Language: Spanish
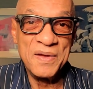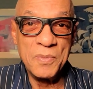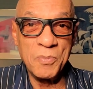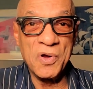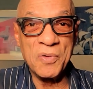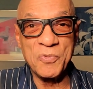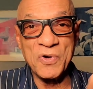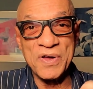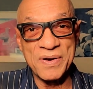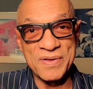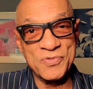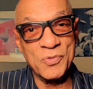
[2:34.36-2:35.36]
Bueno,
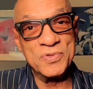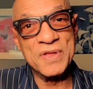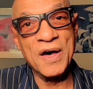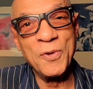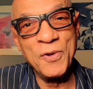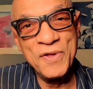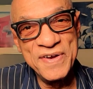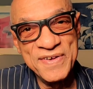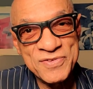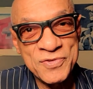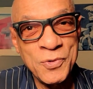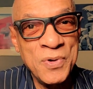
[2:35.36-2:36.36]
pues el resultado
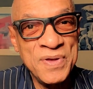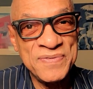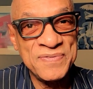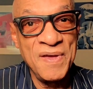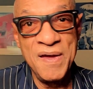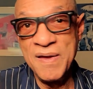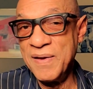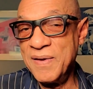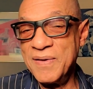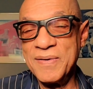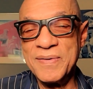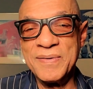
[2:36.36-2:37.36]
de eso es
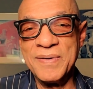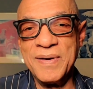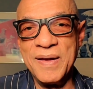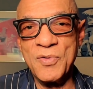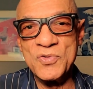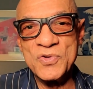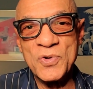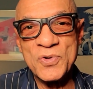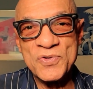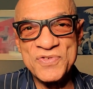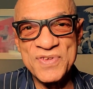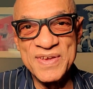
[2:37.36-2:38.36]
New
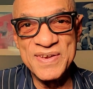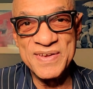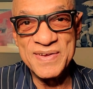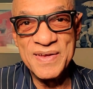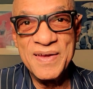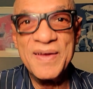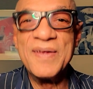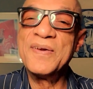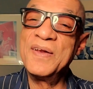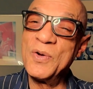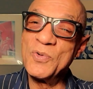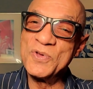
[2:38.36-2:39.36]
York City.
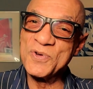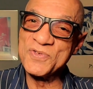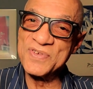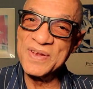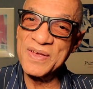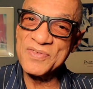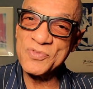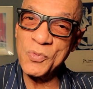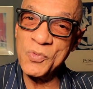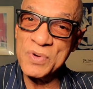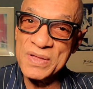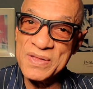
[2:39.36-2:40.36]
New York City es
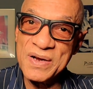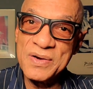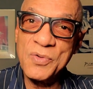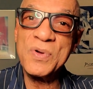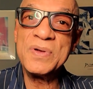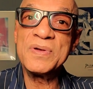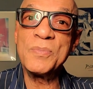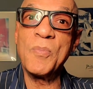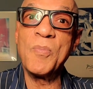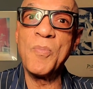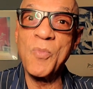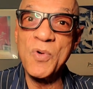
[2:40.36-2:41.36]
una drag queen
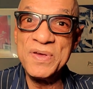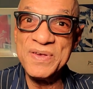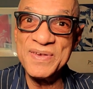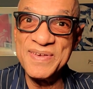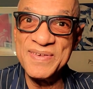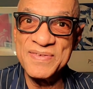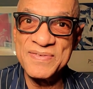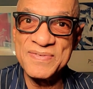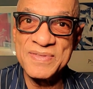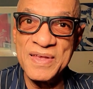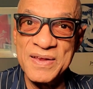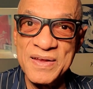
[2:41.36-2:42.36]
muy
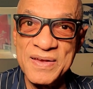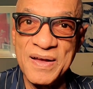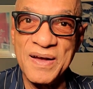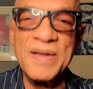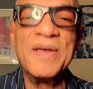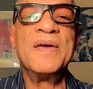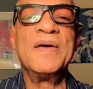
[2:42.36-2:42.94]
histérica.